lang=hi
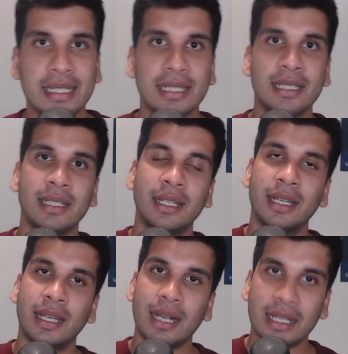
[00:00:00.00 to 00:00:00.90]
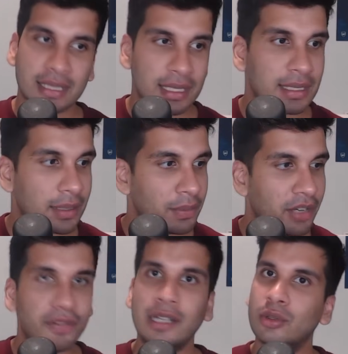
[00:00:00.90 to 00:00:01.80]
ने अच्छे से
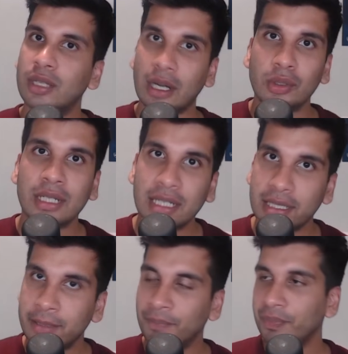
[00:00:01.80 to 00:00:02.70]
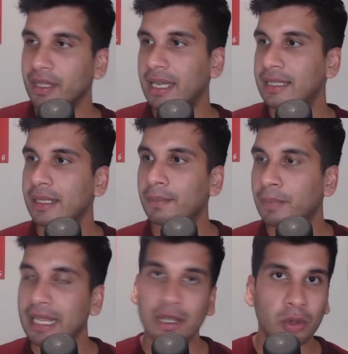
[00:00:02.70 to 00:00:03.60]
मिडफील्ड को क्राउड कर लिया आई थिंक
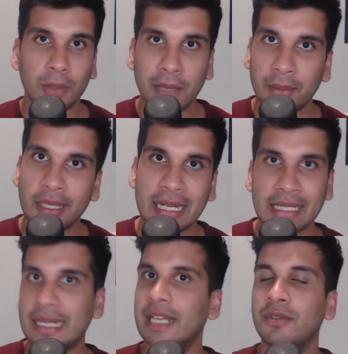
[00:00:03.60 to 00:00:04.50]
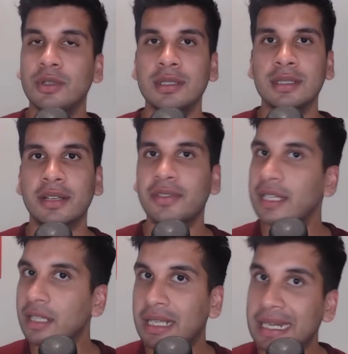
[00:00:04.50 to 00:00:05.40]
प्लेइंग कोल पामर एट नाइन वॉज अ
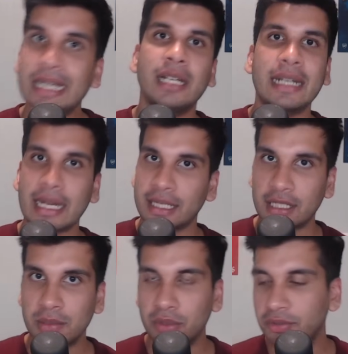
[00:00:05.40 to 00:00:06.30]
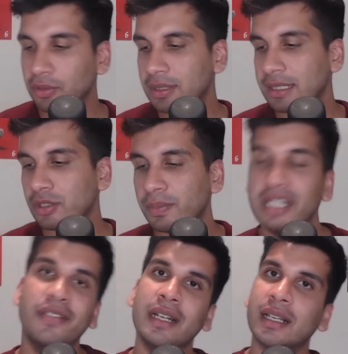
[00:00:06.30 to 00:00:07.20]
वेरी ग्रेट टैक्टिकल मूव उससे जो
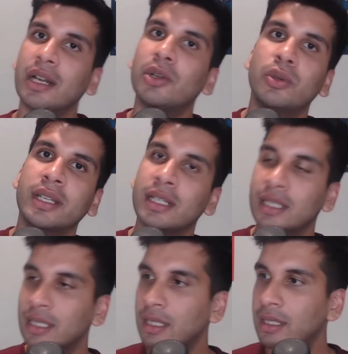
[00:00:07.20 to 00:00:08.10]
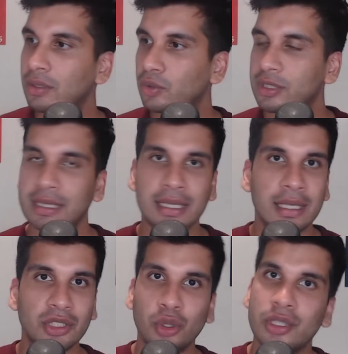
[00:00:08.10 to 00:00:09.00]
मिडफील्ड क्राउड हो गया उससे
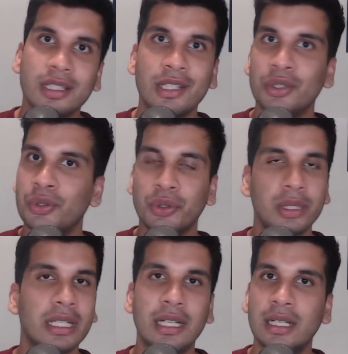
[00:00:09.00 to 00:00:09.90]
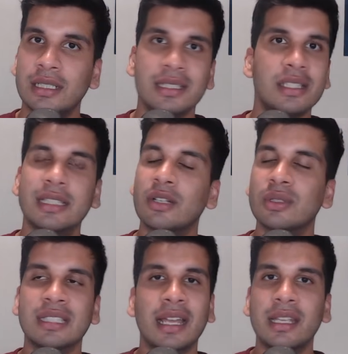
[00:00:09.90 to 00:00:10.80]
जॉर्जीनियो ओडेगार्ड को
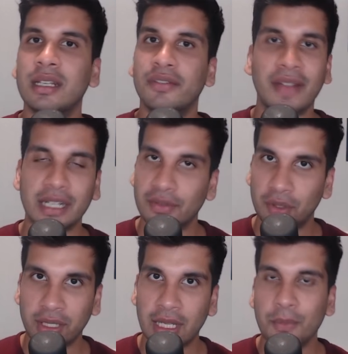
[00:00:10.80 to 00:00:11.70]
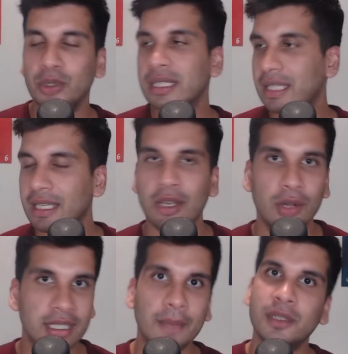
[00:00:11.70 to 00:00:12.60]
सारे इनफेक्टिव हो गए आपको दिख ही गया
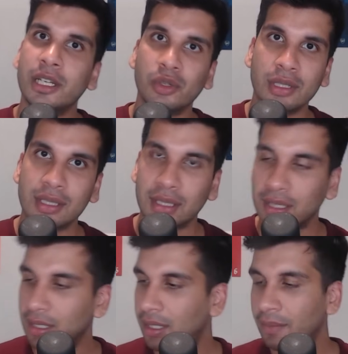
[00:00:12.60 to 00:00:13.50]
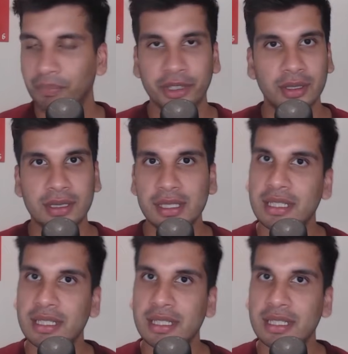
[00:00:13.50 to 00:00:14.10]
होगा सब्सटीट्यूशन से बिकॉज